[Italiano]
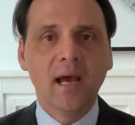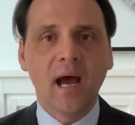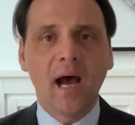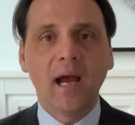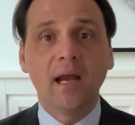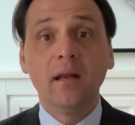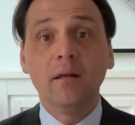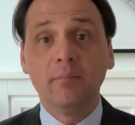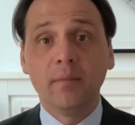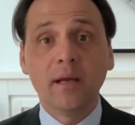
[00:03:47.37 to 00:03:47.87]

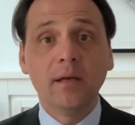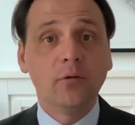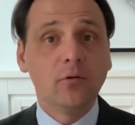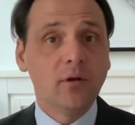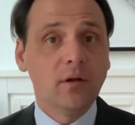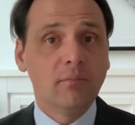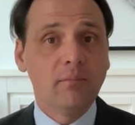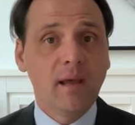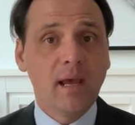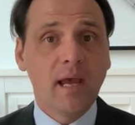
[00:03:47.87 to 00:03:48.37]
hai il meglio
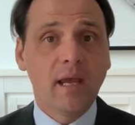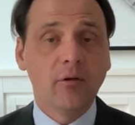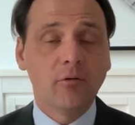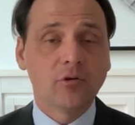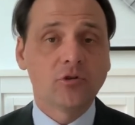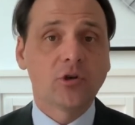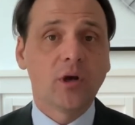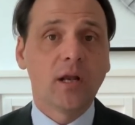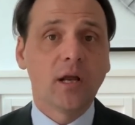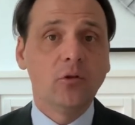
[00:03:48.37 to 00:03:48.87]
del meglio,
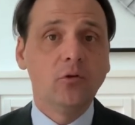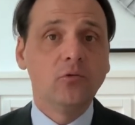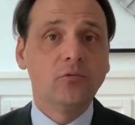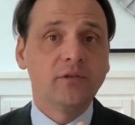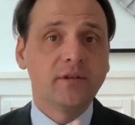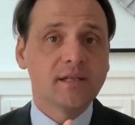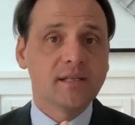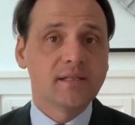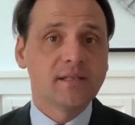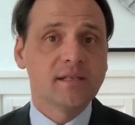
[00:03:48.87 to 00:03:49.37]
cioè la
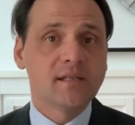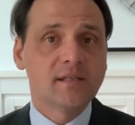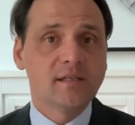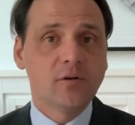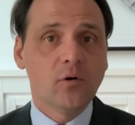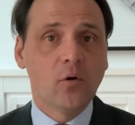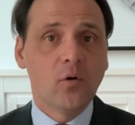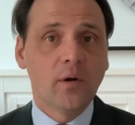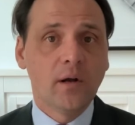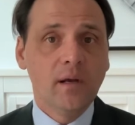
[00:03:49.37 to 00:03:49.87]
non
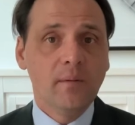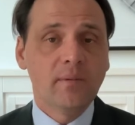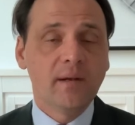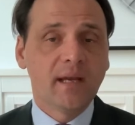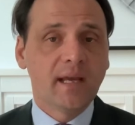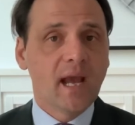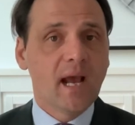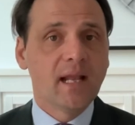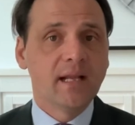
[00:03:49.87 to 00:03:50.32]
tassazione perché